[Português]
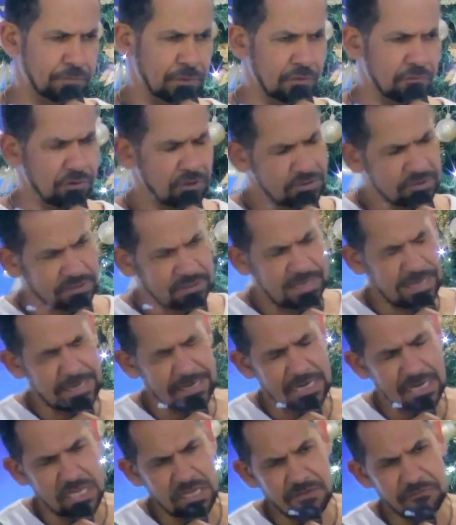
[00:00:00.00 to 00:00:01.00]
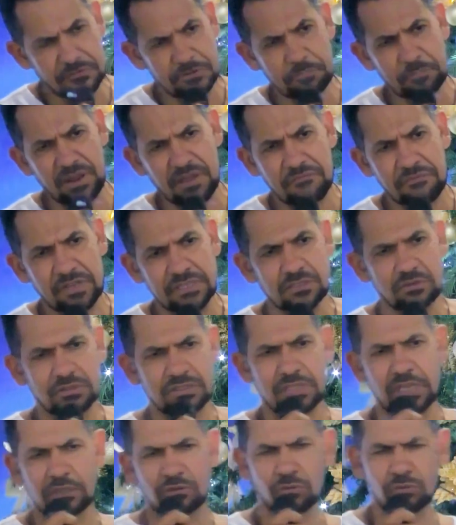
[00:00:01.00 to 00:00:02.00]
Você é livre para fazer o que
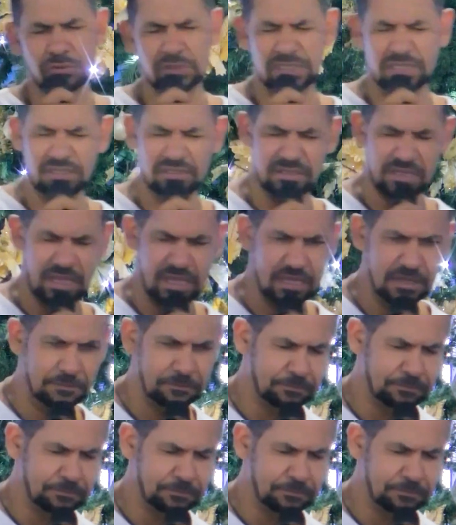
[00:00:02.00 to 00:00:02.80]
você tu quiser.